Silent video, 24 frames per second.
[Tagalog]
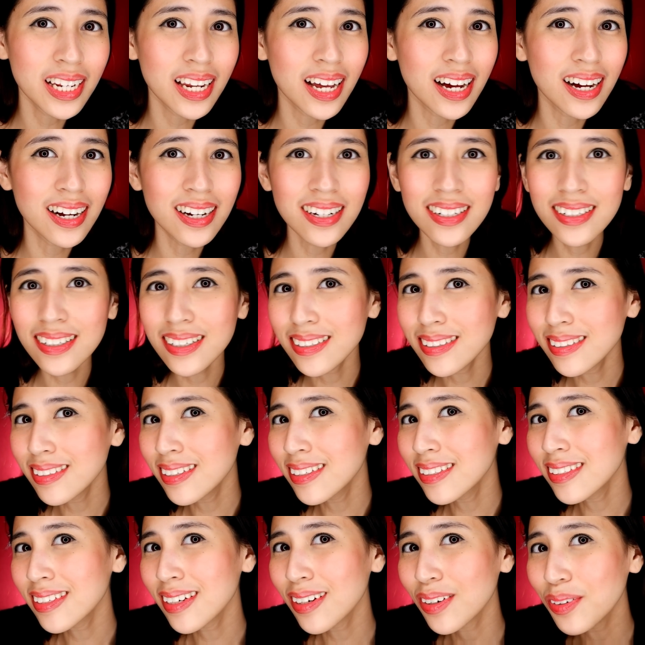lang. Ang
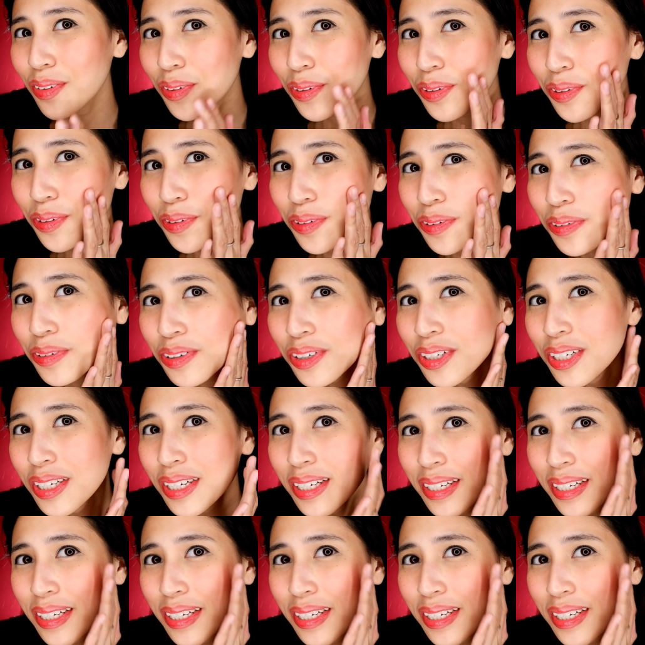ganda niya, oh.